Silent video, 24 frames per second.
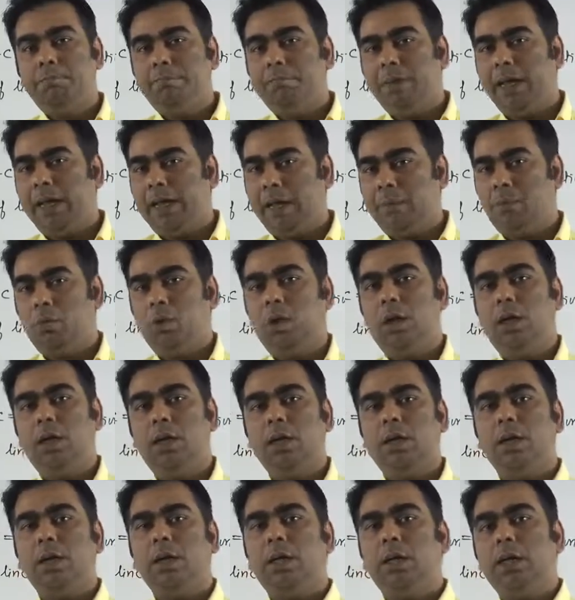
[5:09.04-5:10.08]
पैराबोला
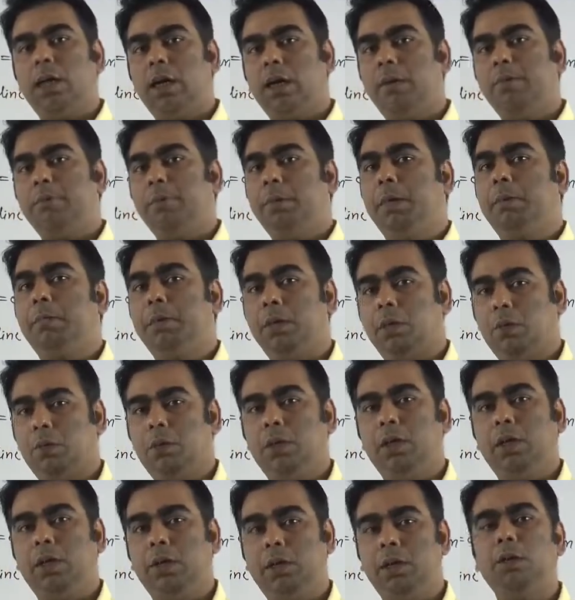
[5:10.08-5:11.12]
कर्व में भी
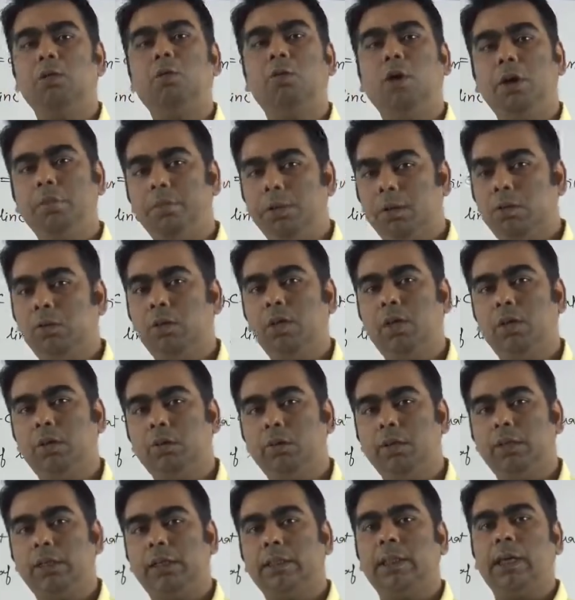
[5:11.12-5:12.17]
कोनिक कोई भी कोनिक
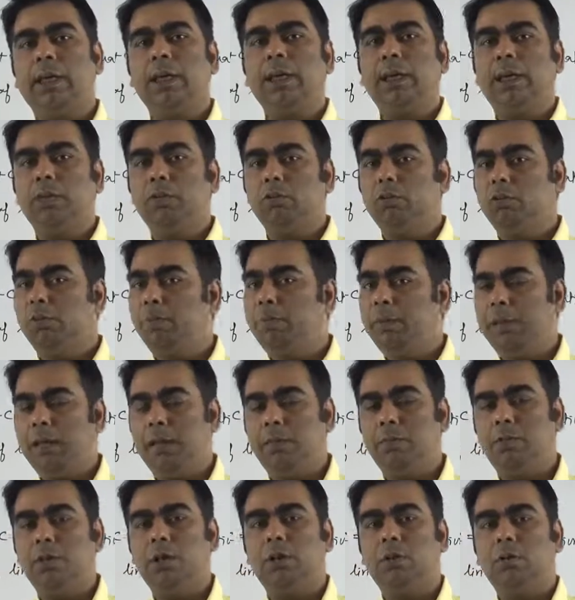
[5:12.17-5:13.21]
हो सकता है या तो वो
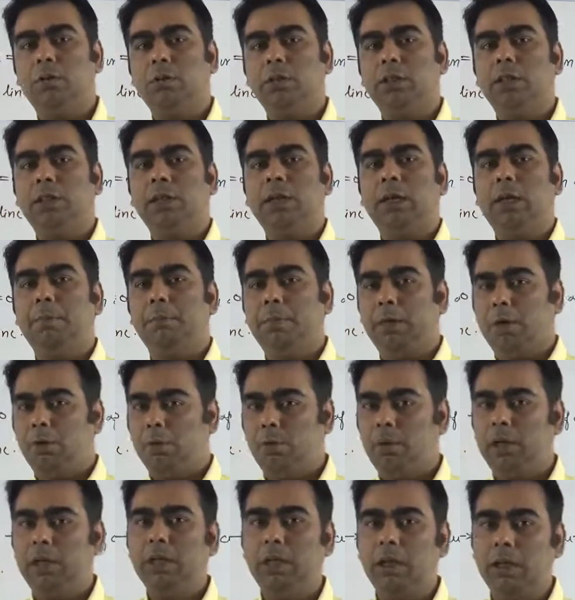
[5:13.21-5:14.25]
पैराबोला हो सकता है
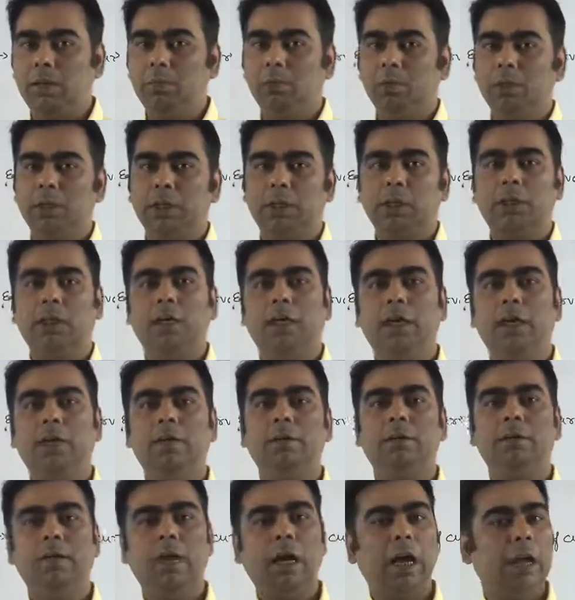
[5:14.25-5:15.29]
पैराबोलिक कर्व हो सकता है
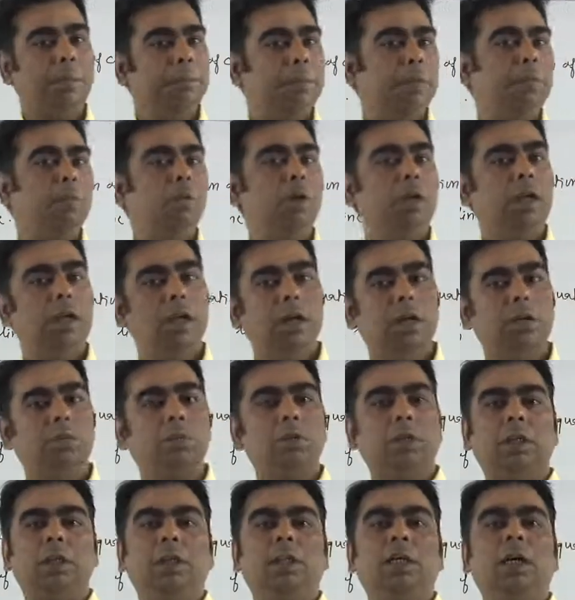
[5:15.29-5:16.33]
या हाइपरबोलिक कर्व
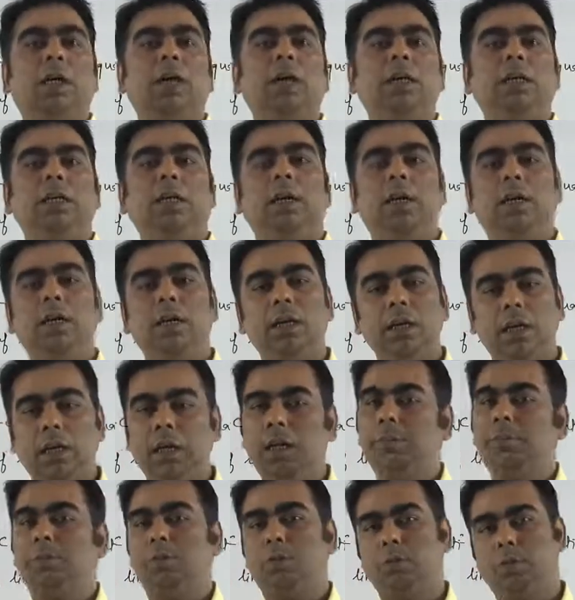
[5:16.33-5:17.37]
हो सकता है या
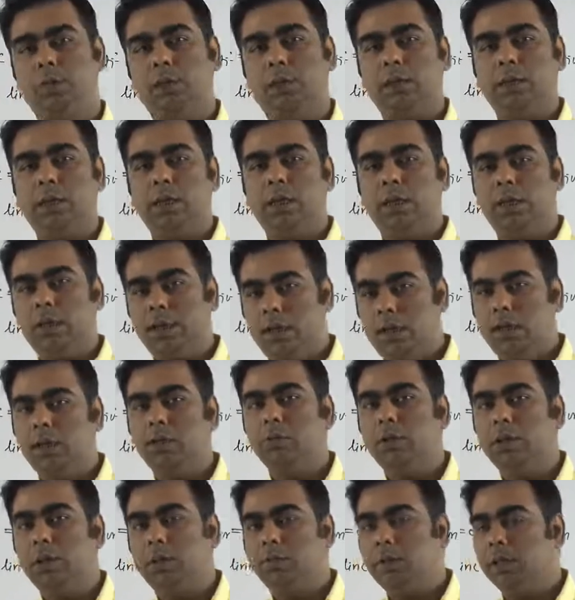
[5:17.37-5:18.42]
इलिप्स हो सकता है क्लियर
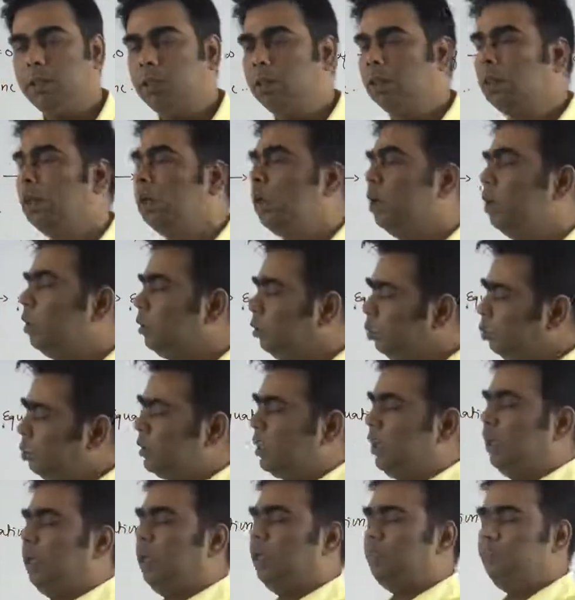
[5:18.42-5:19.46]
होता है ये बात तो
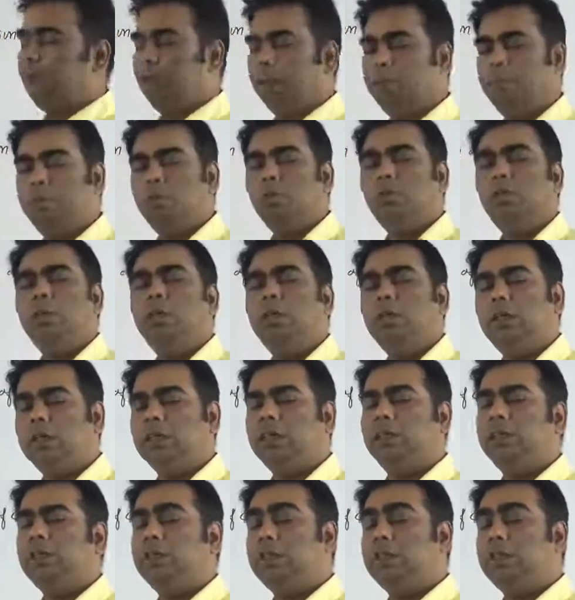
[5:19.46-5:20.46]
उसके लिए भी हम लोग इस